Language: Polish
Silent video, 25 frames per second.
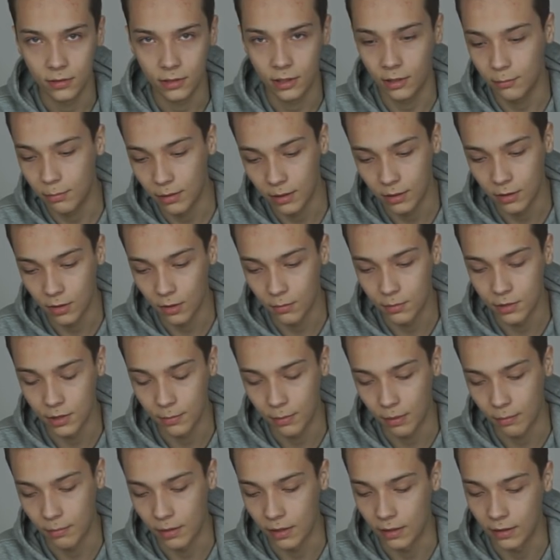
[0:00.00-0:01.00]
Chyba dobrze
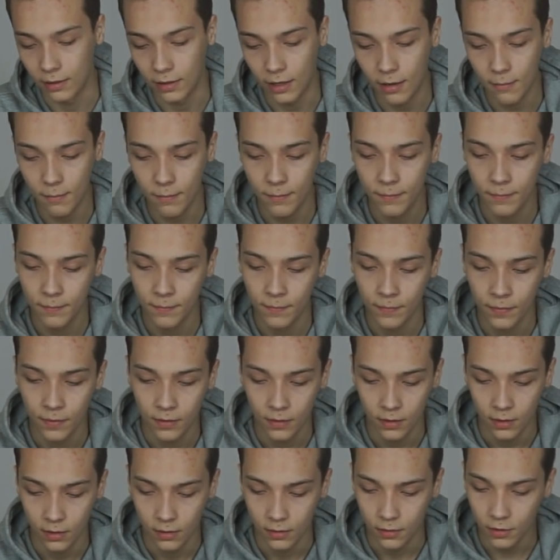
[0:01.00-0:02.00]
pamiętam.
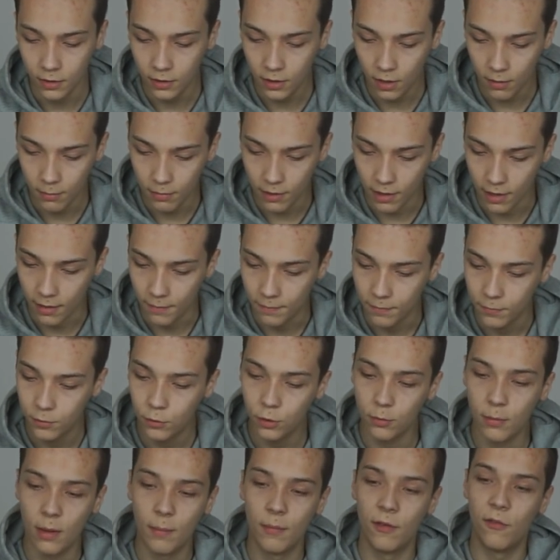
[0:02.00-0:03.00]
No i dobra,
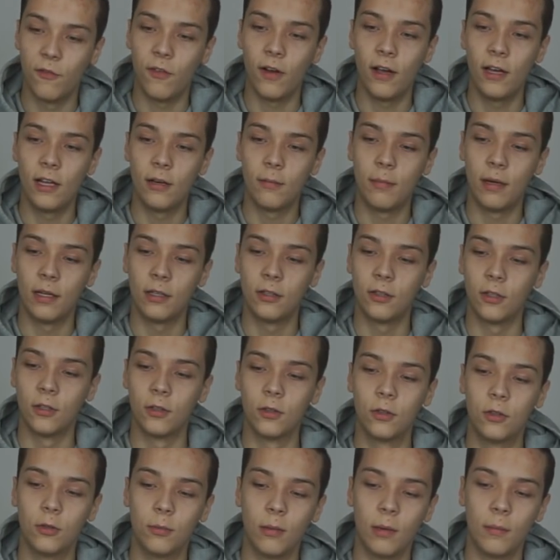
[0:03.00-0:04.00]
tu mamy fire
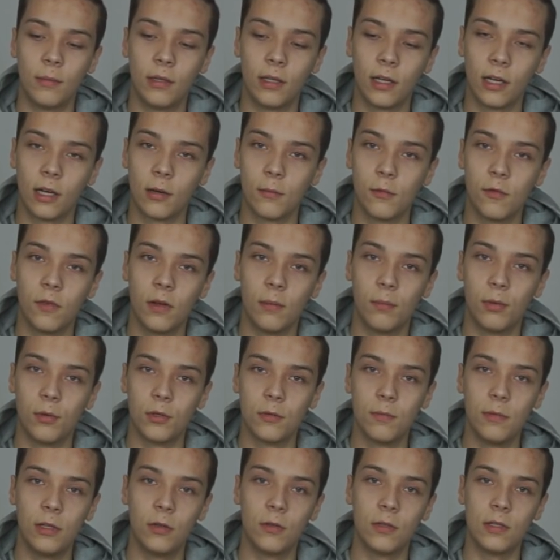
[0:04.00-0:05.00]
button, tu mamy, tak jak mówiłem,
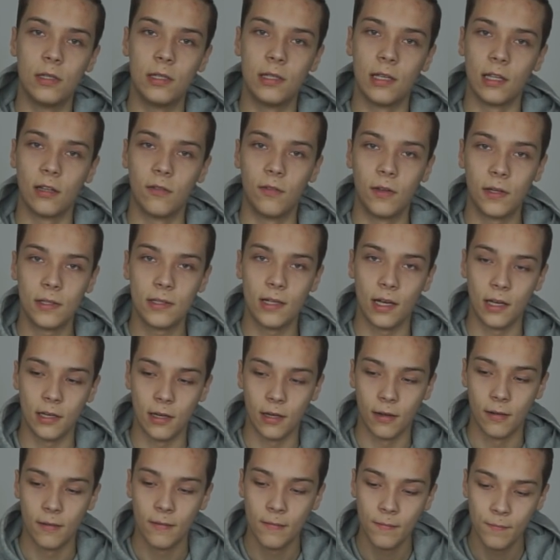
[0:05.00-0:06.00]
plus minus i
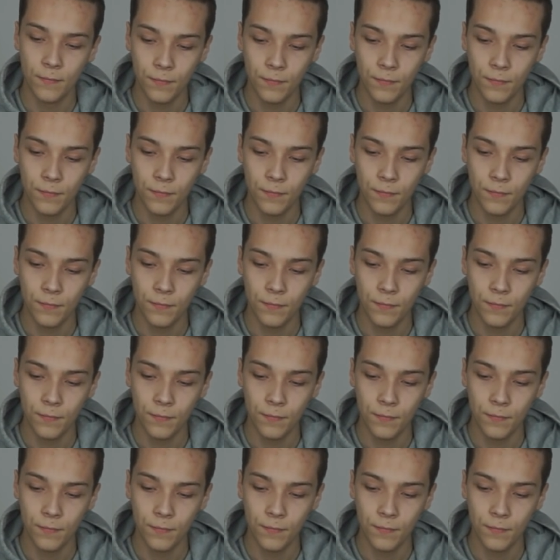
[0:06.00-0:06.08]
zatwierdzanie.